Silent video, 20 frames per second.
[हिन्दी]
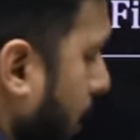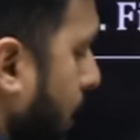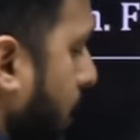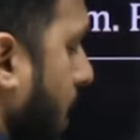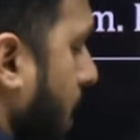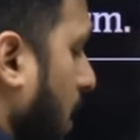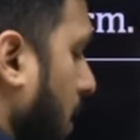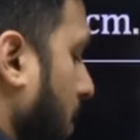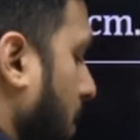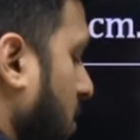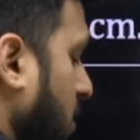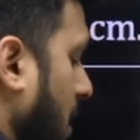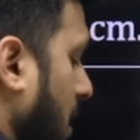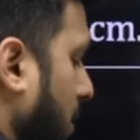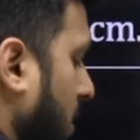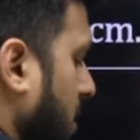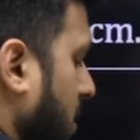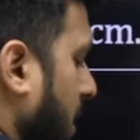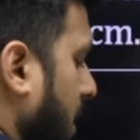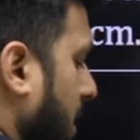ये पंद्रह
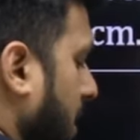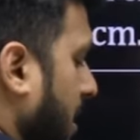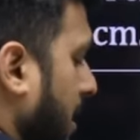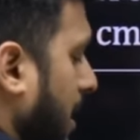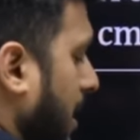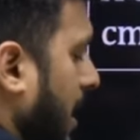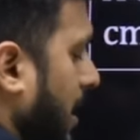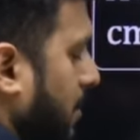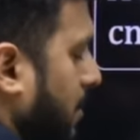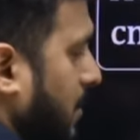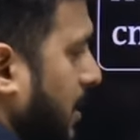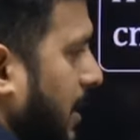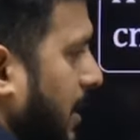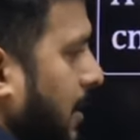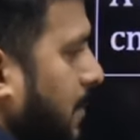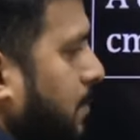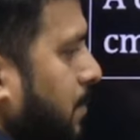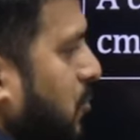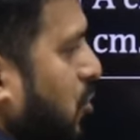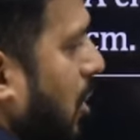पंद्रह कर लिया आपने
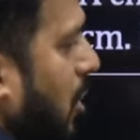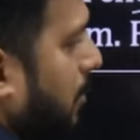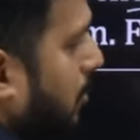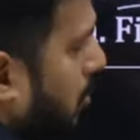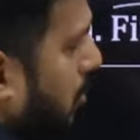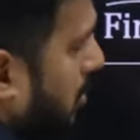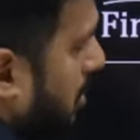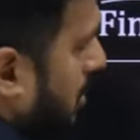तो आप बोलोगे